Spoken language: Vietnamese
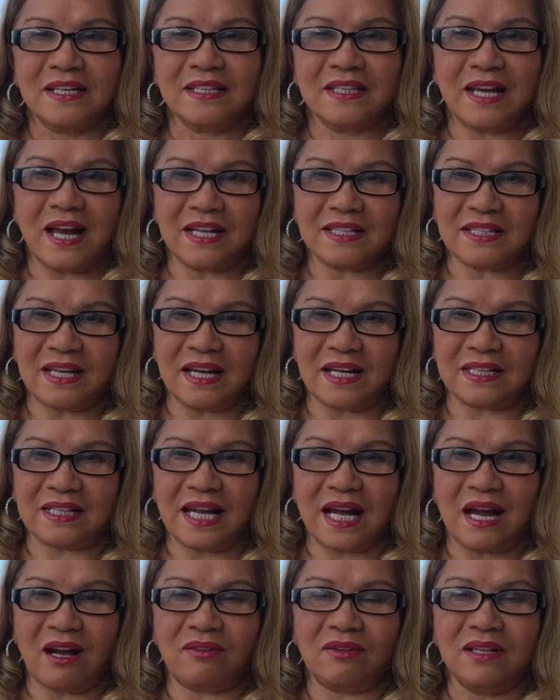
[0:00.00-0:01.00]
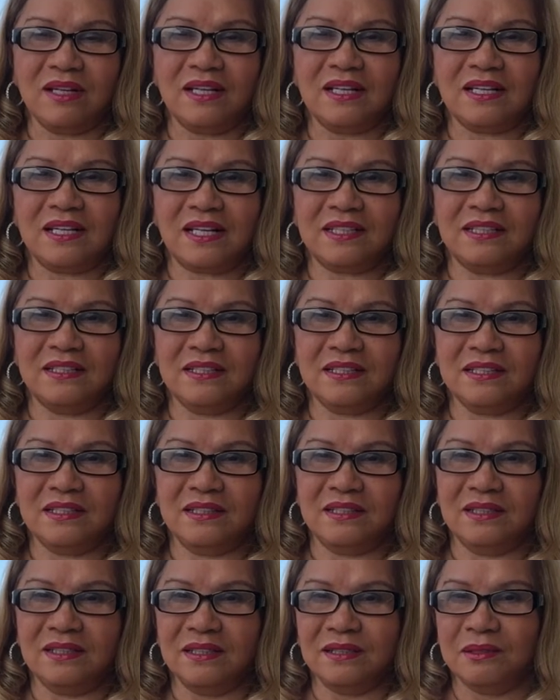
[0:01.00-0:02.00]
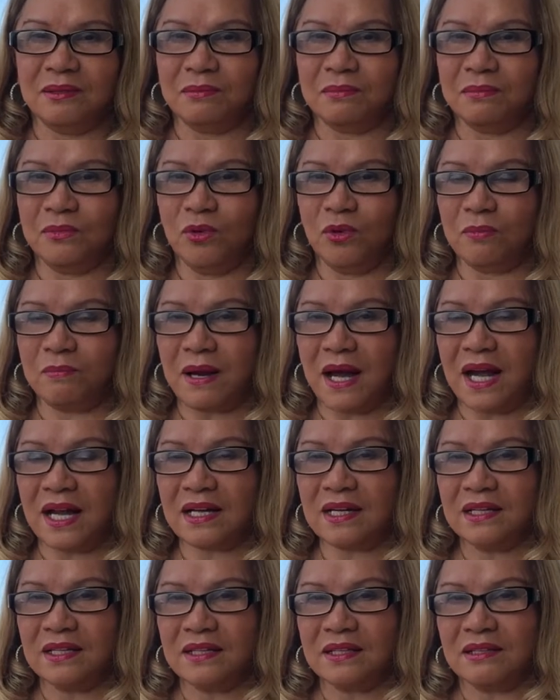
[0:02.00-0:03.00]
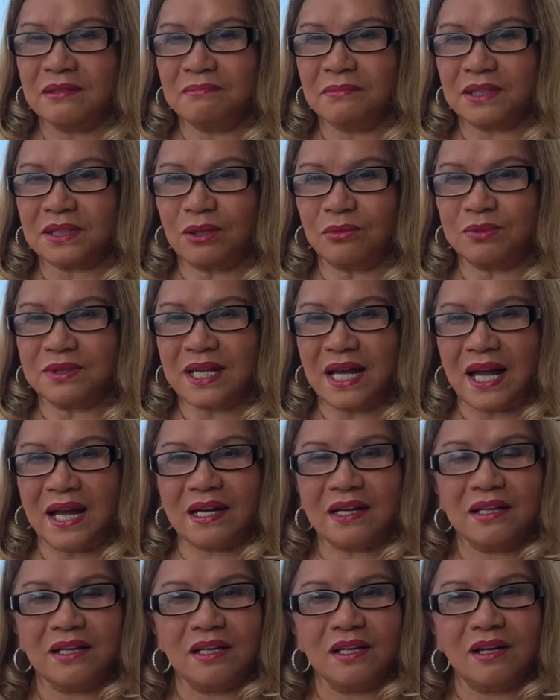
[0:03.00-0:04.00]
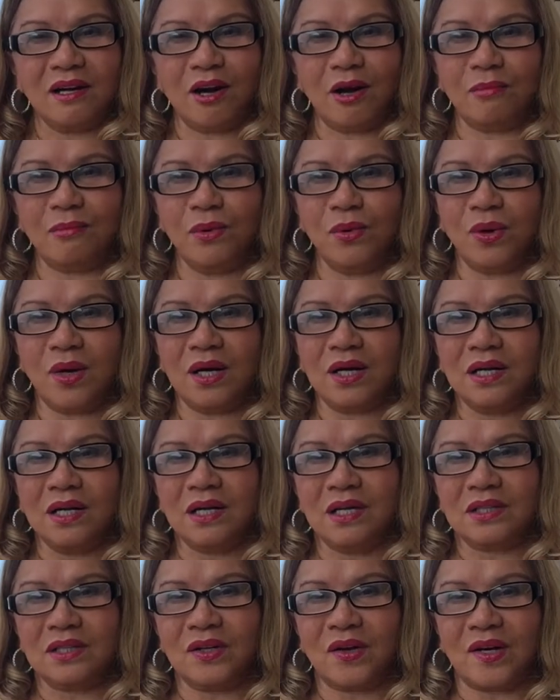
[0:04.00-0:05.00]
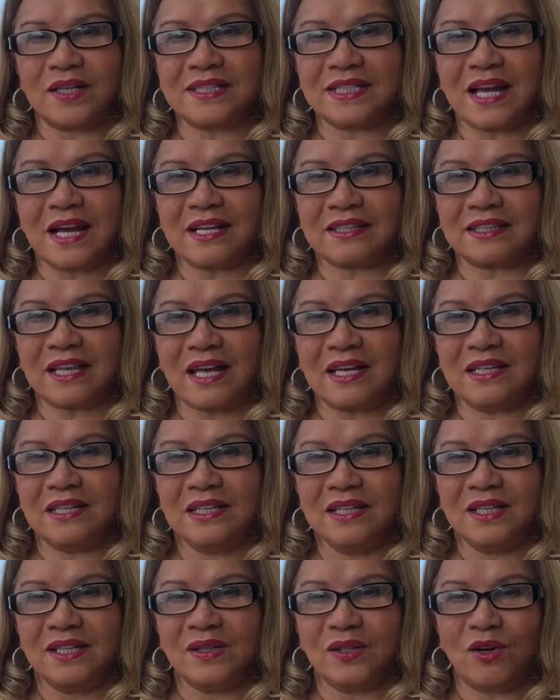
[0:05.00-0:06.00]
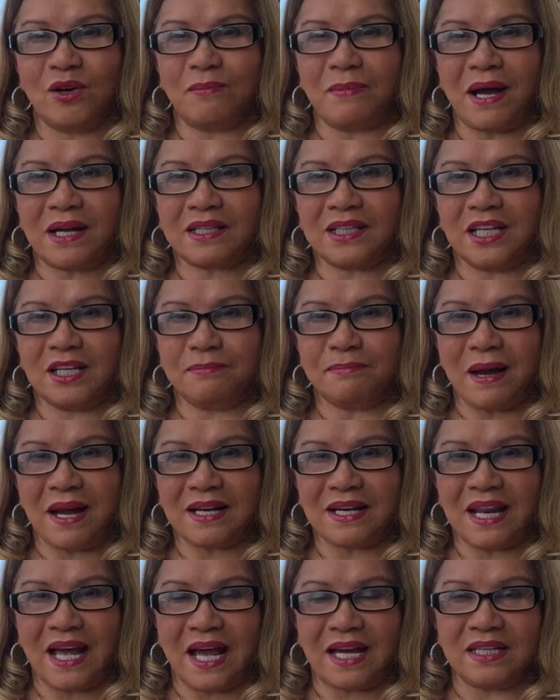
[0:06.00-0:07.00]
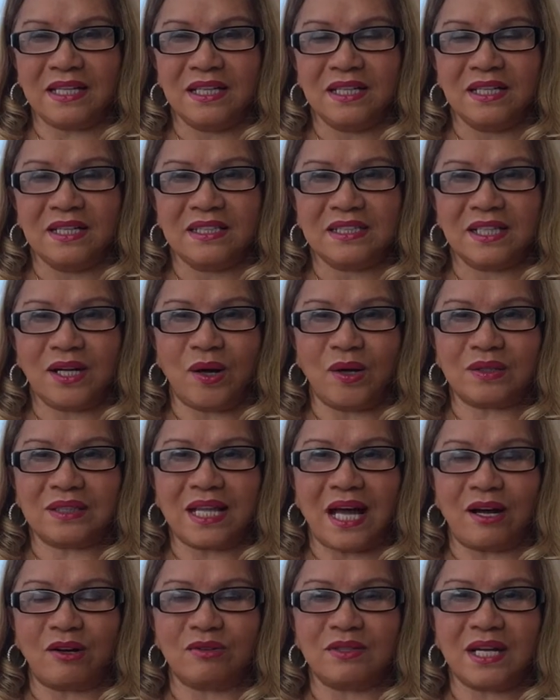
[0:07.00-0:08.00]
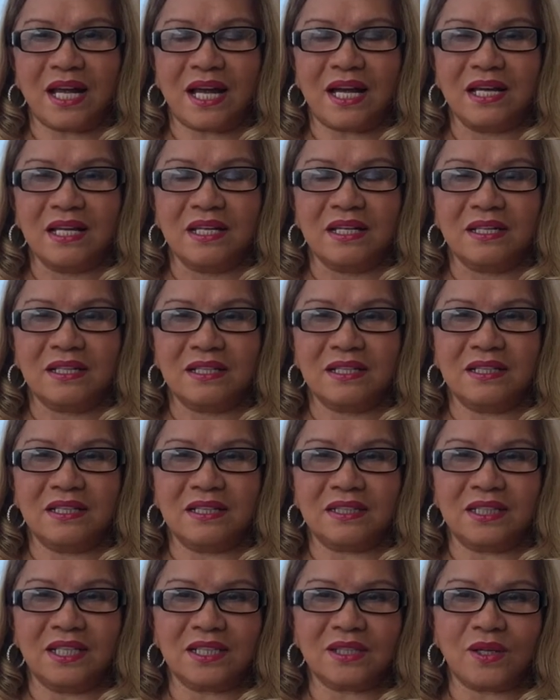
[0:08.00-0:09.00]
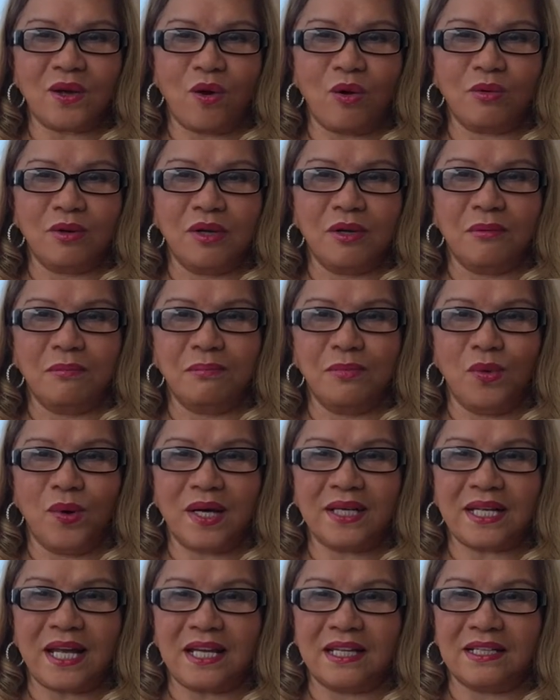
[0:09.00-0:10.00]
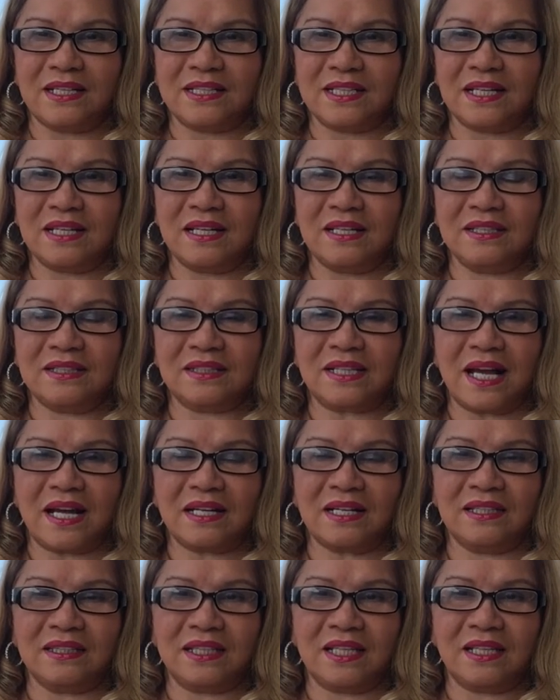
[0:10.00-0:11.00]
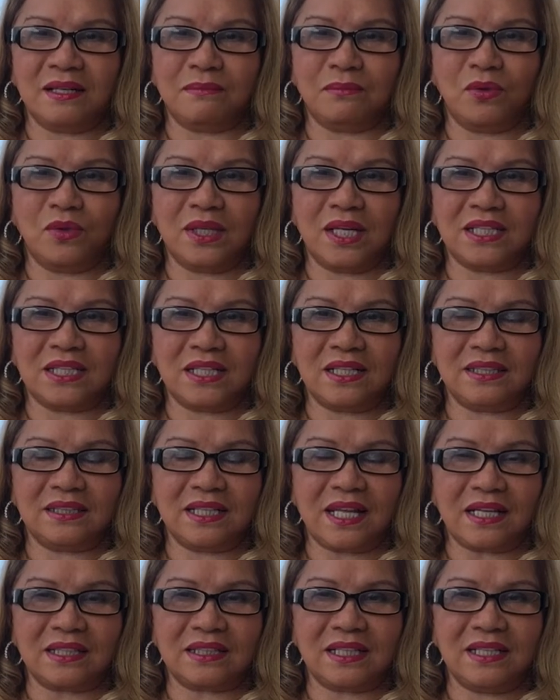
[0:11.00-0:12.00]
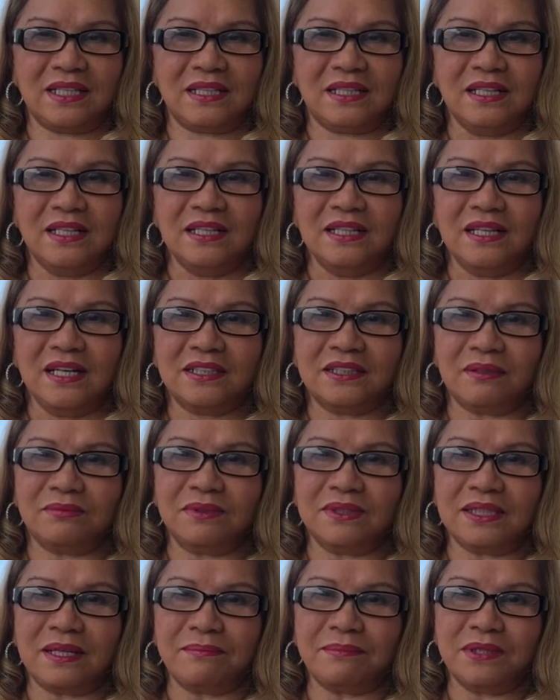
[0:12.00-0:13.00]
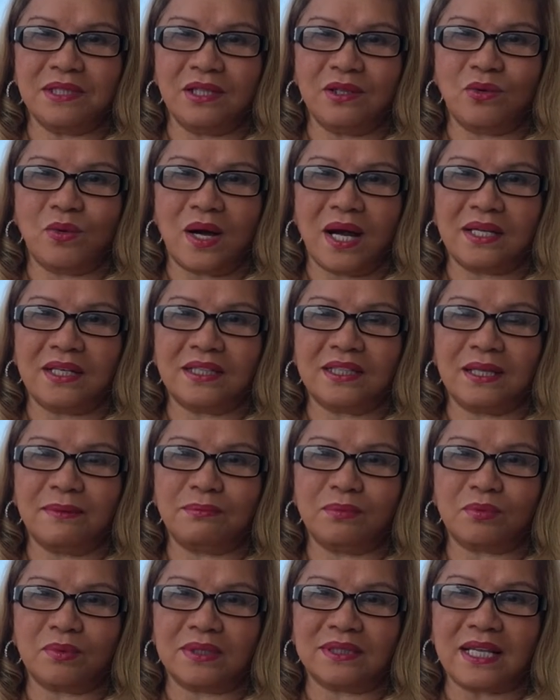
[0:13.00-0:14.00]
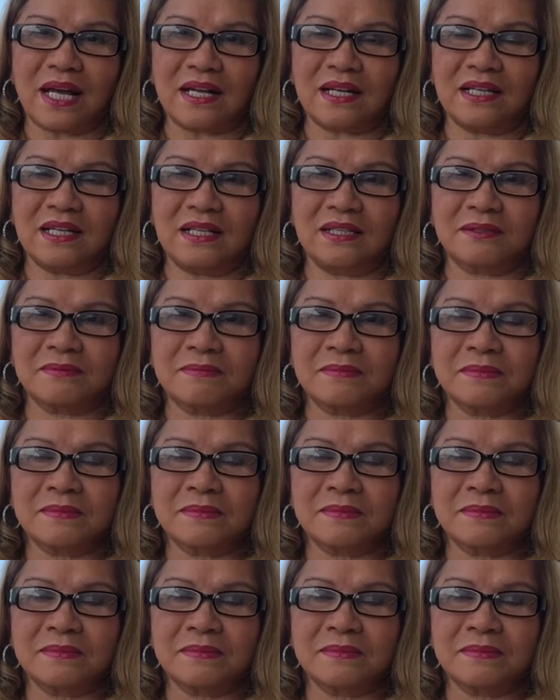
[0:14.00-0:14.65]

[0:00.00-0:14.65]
giá nhà cao là những người buôn bán bất động sản họ mua rồi họ sang tay họ bán đi bán lại họ tạo ra những tiếng đồn mua cái này sẽ lên tăng tiền mua này sẽ lên tăng tiền thì trong những năm vừa qua nó tiếp tục nó tăng lên